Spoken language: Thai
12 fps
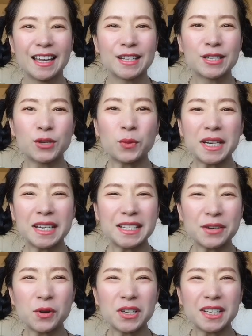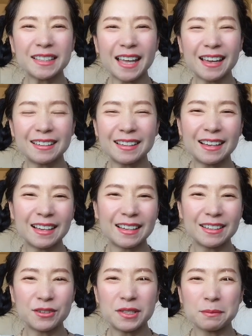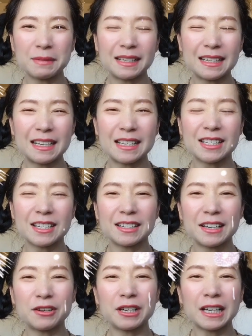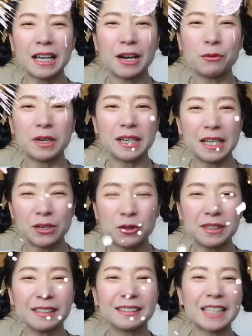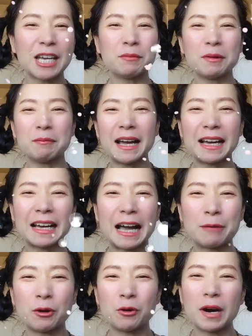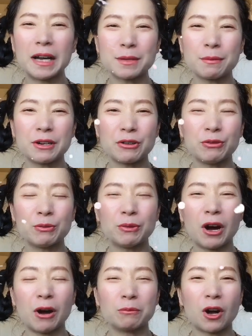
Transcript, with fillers: สวัสดีจากวอชิงตันค่ะนุ้ยจากมารินีชาแนลนะคะวันนี้นุ้ยตื่นเต้นมากๆค่ะเพราะว่าจะมารีวิวน้ำหอมขอ